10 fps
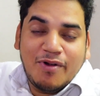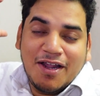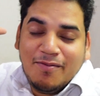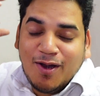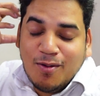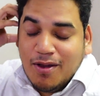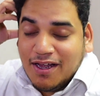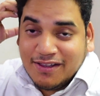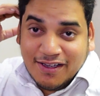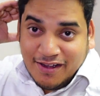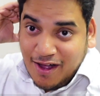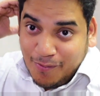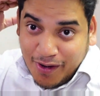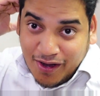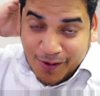बड़े बालों में लगते हैं यहाँ
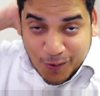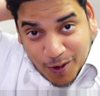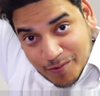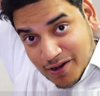पे कानों के